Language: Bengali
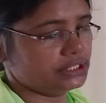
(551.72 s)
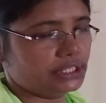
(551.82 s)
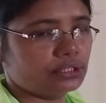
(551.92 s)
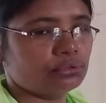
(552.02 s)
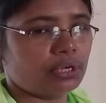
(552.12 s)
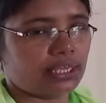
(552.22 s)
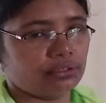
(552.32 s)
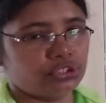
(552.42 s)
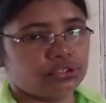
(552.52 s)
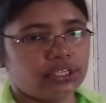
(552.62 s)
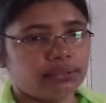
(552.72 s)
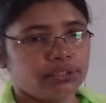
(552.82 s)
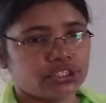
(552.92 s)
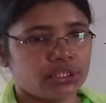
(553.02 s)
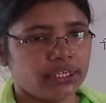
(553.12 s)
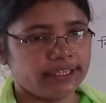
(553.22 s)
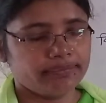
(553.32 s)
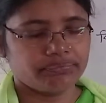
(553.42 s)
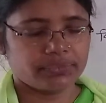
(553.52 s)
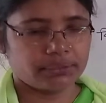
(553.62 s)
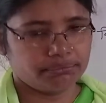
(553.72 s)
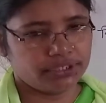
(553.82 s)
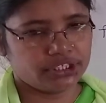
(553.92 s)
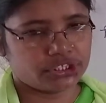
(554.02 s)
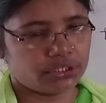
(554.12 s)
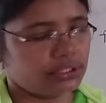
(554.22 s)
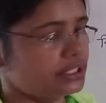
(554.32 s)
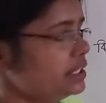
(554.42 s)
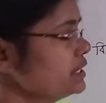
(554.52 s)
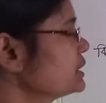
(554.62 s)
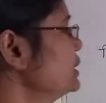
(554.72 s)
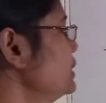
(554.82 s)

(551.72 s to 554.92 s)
যেহেতু আলোচনার বিষয় বিসদৃশ